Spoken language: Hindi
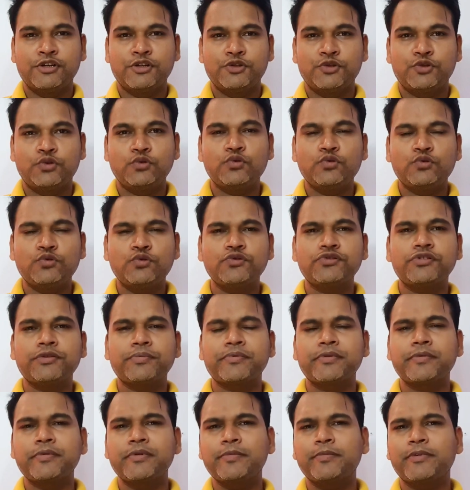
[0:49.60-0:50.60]
तो दोस्तों
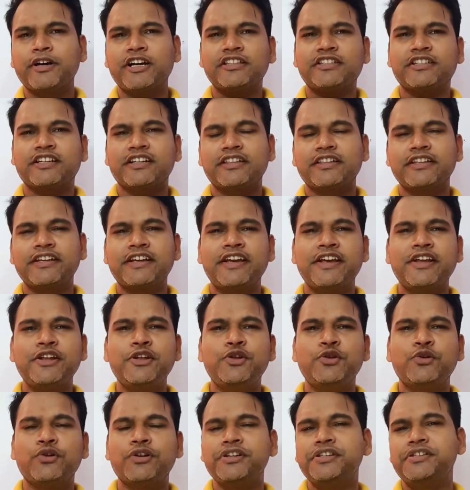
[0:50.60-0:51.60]
सबसे पहले बात करते हैं
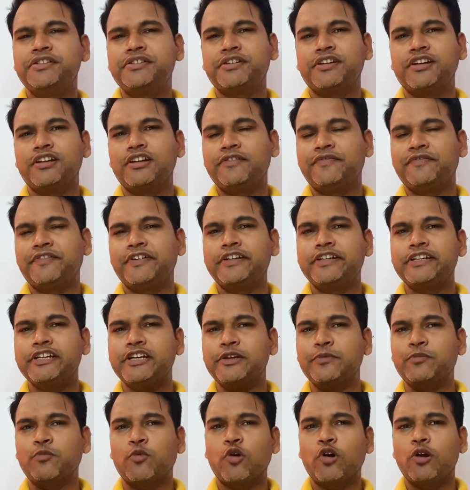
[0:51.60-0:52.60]
नॉइस कैलिफिट
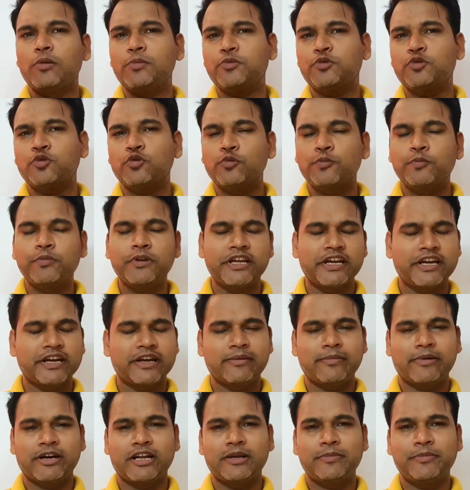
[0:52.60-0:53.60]
इवॉल्व टू प्ले
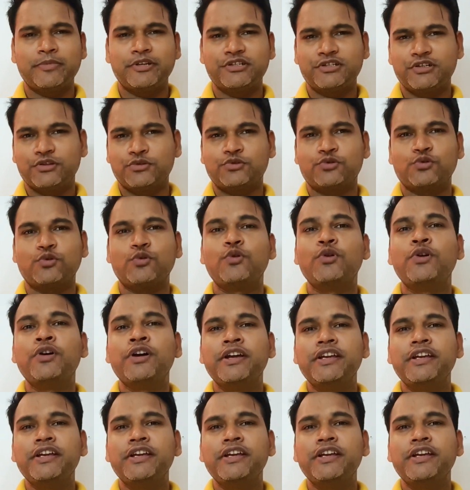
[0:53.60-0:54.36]
के बारे में दोस्तों